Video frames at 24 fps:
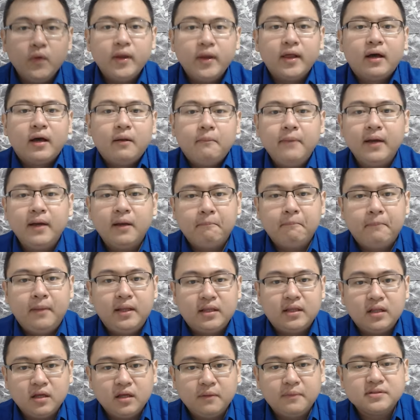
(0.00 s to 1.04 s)
Halo, welcome back.
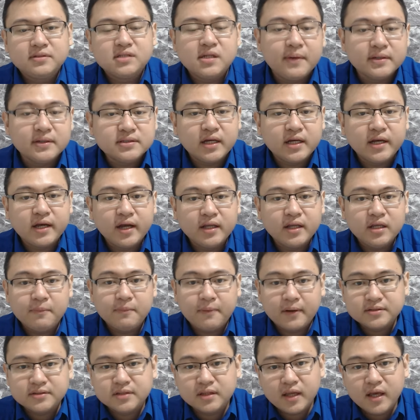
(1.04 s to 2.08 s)
Balik lagi bersama saya
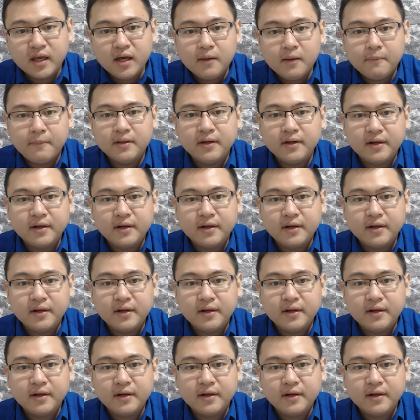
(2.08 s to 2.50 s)
Adi Prasetya.